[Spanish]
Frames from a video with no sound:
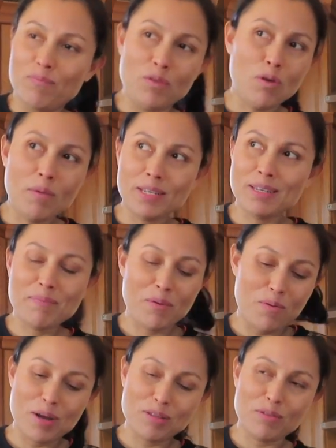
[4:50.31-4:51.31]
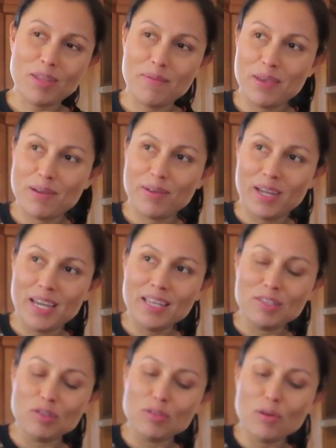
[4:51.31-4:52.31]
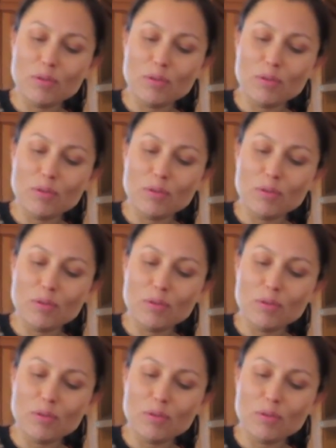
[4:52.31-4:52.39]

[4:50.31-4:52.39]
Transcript: No vas a probar todavía, ¿ok? No.